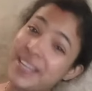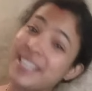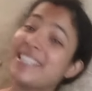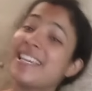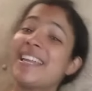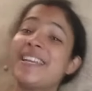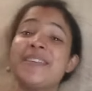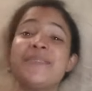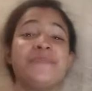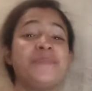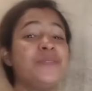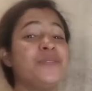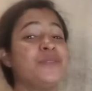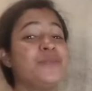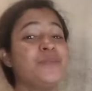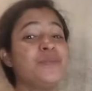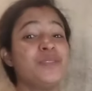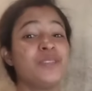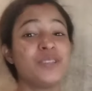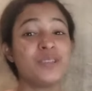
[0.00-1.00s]
চ্যানেল পিউজ
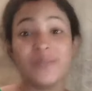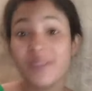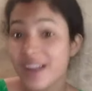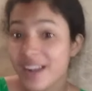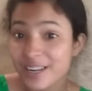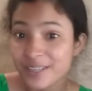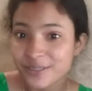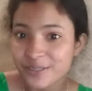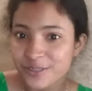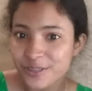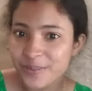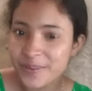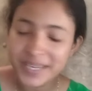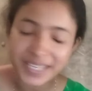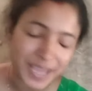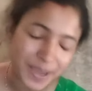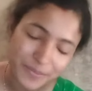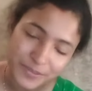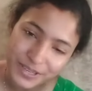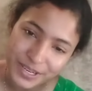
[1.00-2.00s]
মিউজিক ও আর তো সবাই
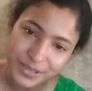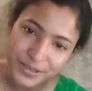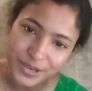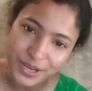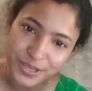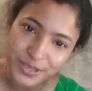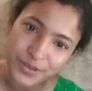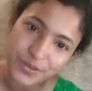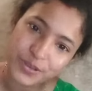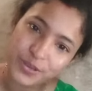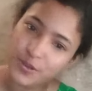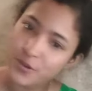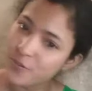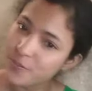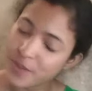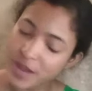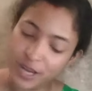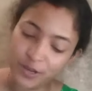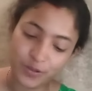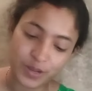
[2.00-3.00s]
কেমন আছো আশা করি খুব
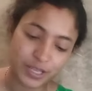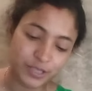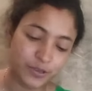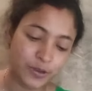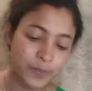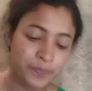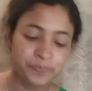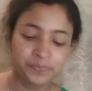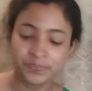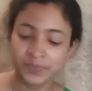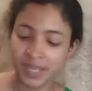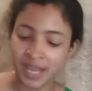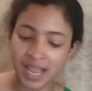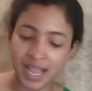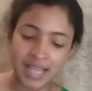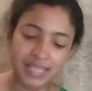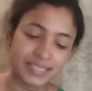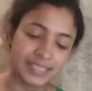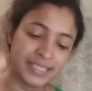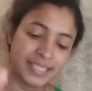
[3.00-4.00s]
ভালো আছো
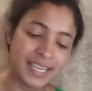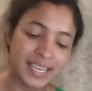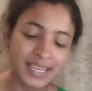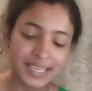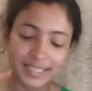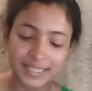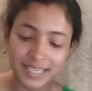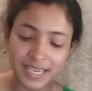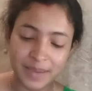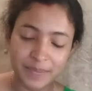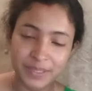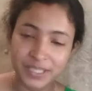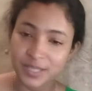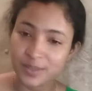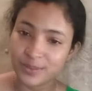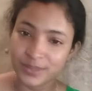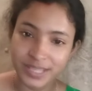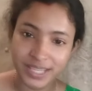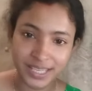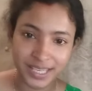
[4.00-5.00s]
আজকে এই যে আমি
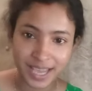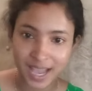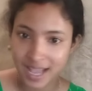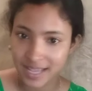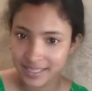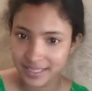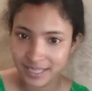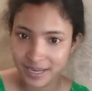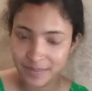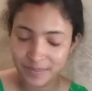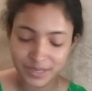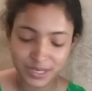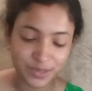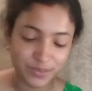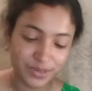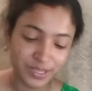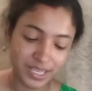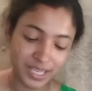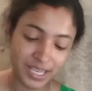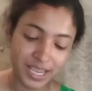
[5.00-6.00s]
ডিউটি থেকে আসলাম
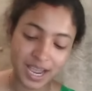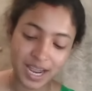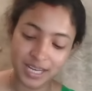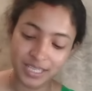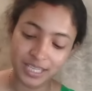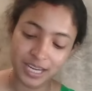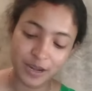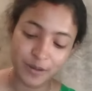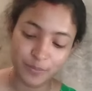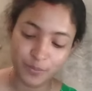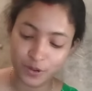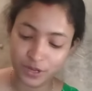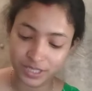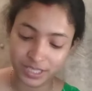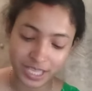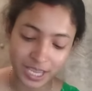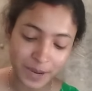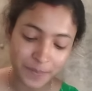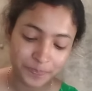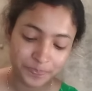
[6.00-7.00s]
ডিউটি থেকে আসার
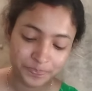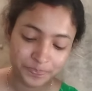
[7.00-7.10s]
পথে